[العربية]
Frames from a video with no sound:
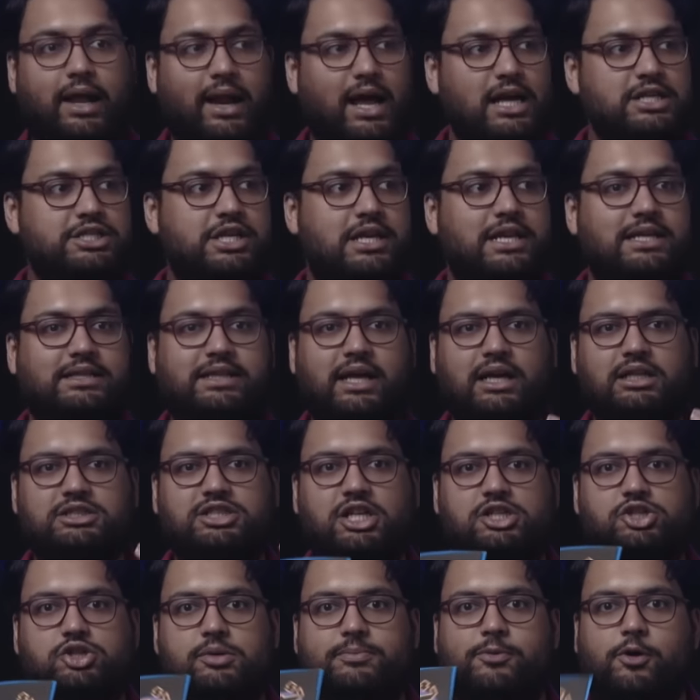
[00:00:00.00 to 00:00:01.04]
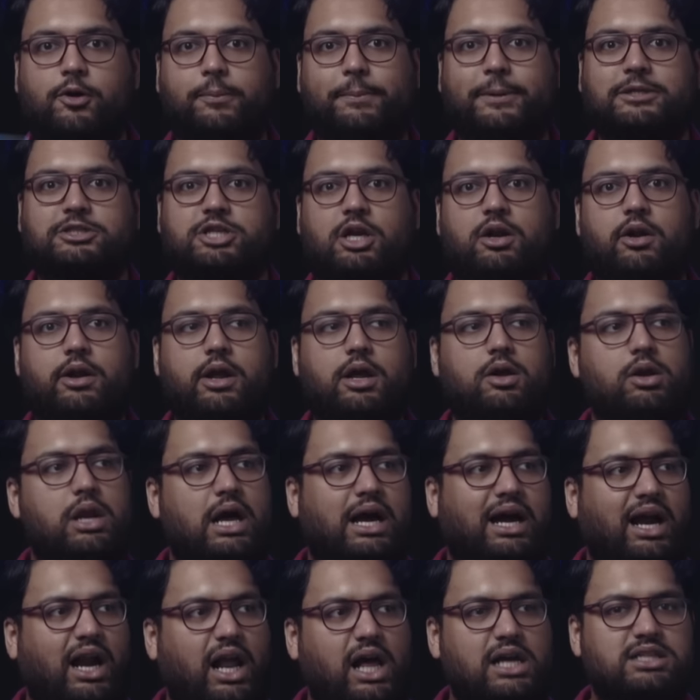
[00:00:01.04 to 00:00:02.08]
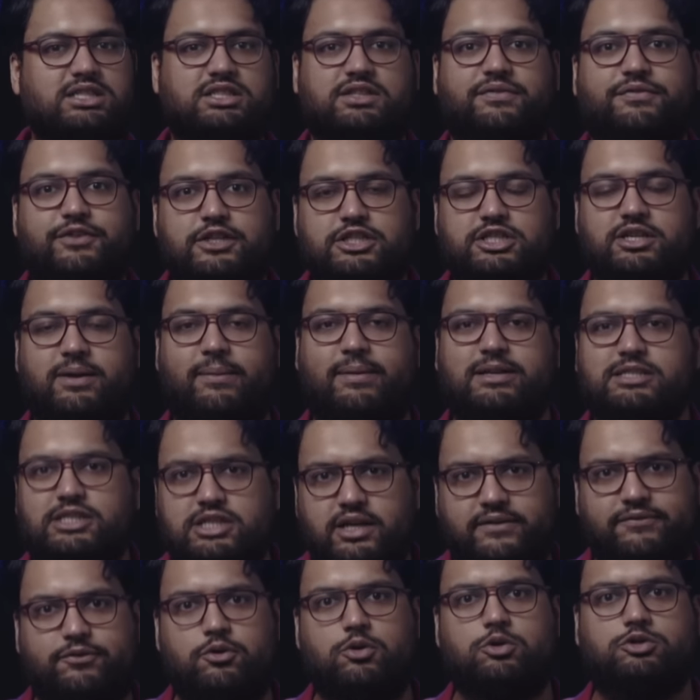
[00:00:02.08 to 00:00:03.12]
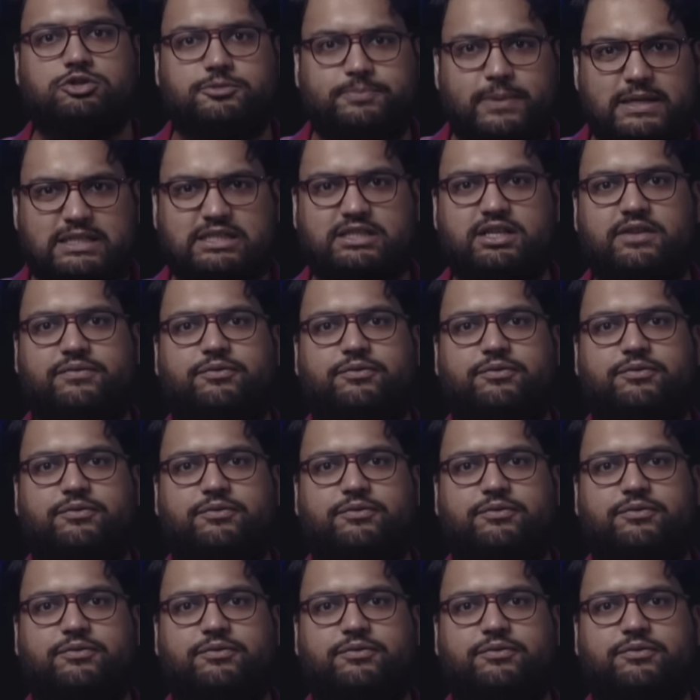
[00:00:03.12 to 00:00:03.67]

راجل لدرجه جمهور برشلونه يقول لك خلاص طفشنا بس نفوز بس